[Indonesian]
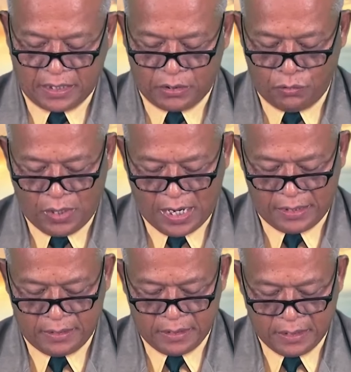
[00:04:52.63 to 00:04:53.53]
dari
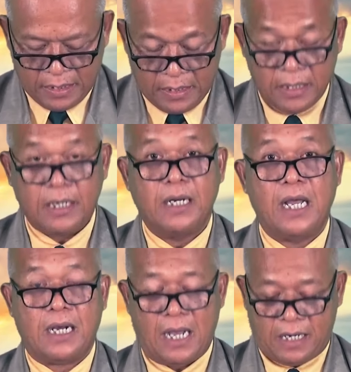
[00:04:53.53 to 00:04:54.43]
Tuhan,
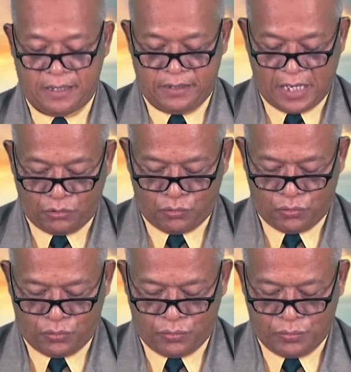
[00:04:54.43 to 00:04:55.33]
kelak akan jatuh.
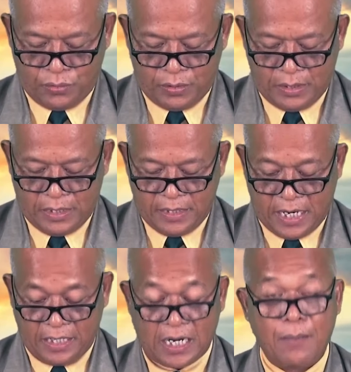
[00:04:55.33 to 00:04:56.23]

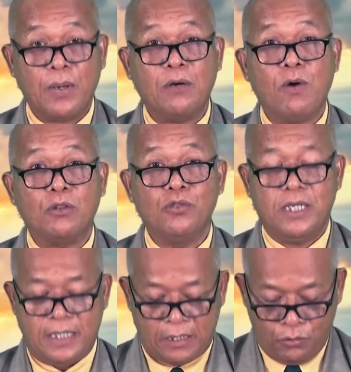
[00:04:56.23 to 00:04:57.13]
Dan kapan
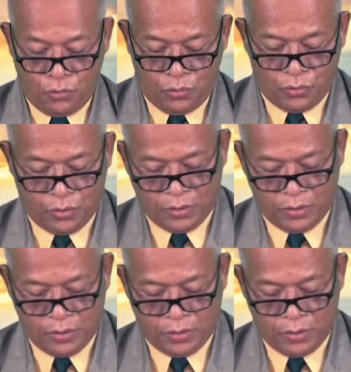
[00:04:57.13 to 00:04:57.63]
waktunya jatuh?